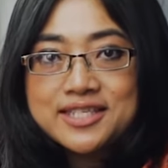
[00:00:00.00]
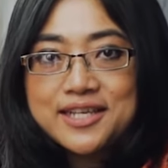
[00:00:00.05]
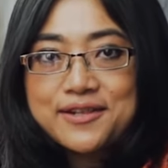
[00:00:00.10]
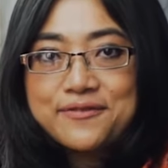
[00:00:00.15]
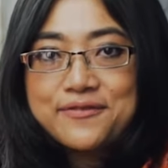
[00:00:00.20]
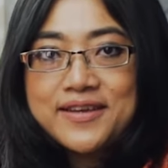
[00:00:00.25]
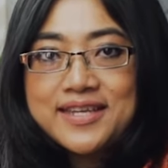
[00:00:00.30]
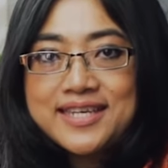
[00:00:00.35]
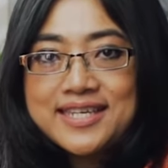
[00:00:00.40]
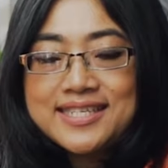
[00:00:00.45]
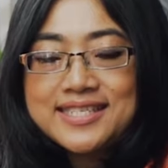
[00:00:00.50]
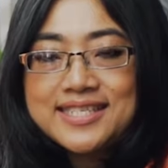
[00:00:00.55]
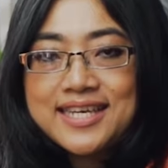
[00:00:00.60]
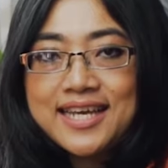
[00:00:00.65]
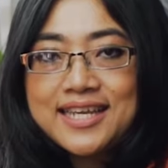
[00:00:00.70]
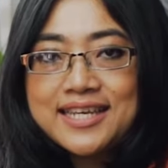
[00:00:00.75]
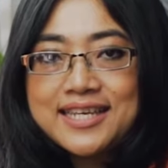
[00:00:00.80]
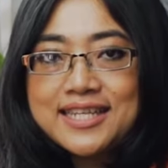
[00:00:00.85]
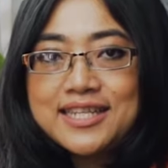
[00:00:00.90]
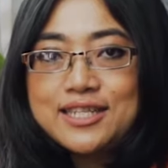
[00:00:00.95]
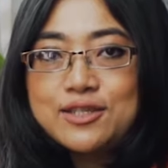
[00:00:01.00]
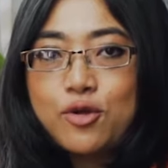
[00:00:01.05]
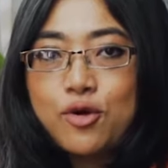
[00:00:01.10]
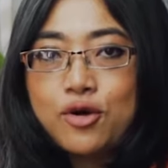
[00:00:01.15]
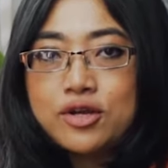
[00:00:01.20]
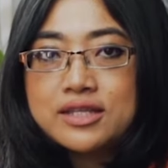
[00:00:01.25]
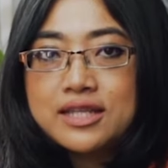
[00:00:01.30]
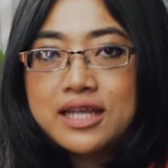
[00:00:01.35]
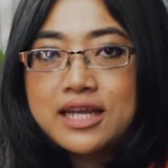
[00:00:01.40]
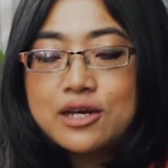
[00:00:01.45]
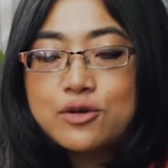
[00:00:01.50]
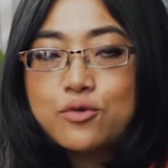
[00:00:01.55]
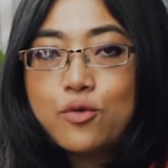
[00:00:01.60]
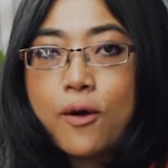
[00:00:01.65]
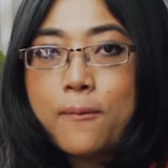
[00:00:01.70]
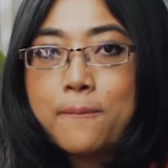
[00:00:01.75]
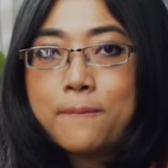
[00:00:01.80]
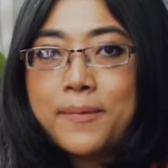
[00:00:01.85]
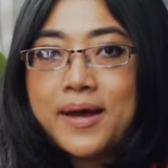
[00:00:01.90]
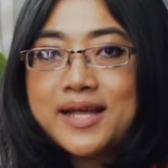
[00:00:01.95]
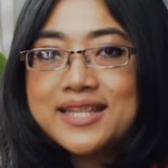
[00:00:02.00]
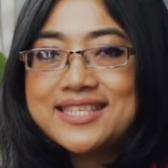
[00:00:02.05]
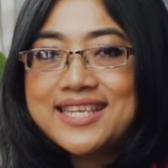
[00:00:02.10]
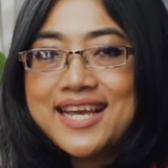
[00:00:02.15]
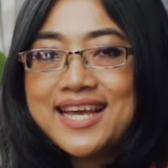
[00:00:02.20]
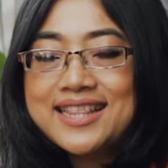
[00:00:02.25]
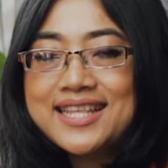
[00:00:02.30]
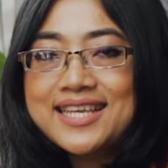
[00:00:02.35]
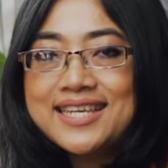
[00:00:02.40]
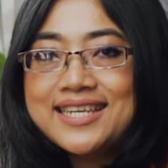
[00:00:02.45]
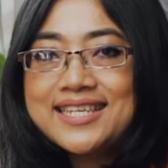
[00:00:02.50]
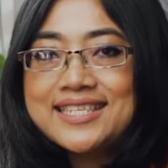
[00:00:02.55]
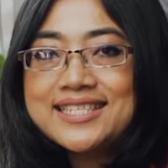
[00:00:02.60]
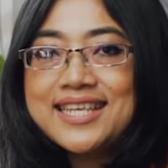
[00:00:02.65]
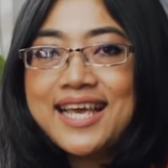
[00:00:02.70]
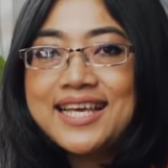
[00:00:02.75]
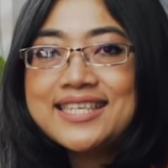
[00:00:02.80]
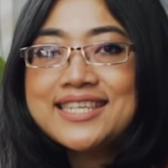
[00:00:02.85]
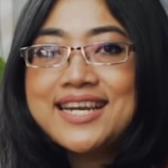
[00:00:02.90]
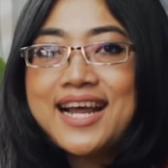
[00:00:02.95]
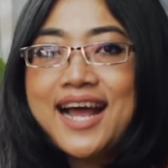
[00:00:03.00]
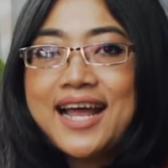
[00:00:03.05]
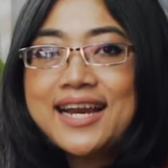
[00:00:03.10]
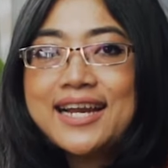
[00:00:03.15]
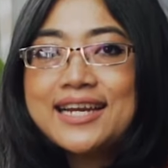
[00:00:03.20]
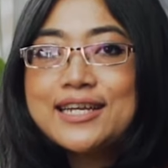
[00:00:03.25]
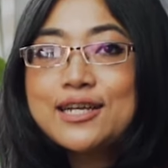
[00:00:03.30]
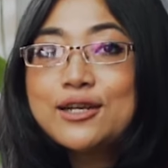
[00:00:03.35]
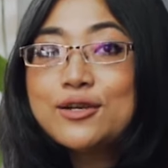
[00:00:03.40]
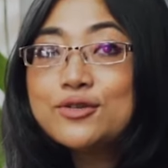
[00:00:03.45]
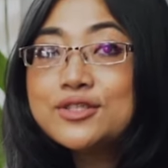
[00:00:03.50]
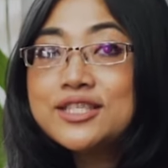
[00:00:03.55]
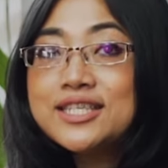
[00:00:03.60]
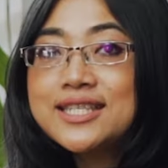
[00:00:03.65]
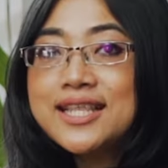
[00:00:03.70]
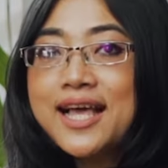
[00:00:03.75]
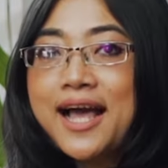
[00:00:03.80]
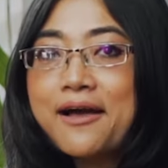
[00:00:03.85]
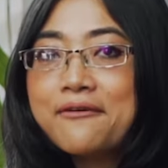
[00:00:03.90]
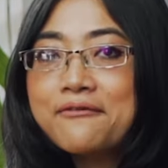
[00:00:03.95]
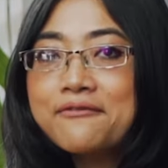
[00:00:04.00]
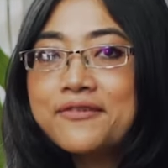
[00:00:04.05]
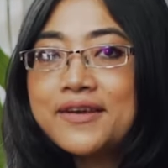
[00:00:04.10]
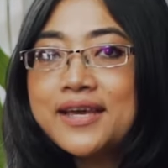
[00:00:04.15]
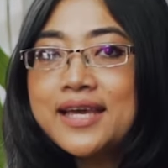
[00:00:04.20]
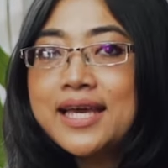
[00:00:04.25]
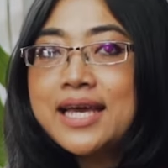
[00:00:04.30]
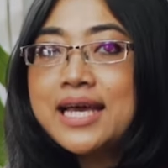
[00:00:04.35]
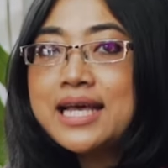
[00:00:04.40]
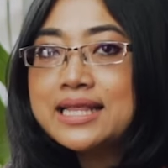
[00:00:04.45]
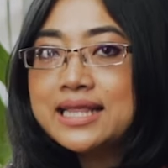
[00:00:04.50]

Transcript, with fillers: Silvi di channel Dokter 24 Saat ini saya sedang ada di Lucid Cafe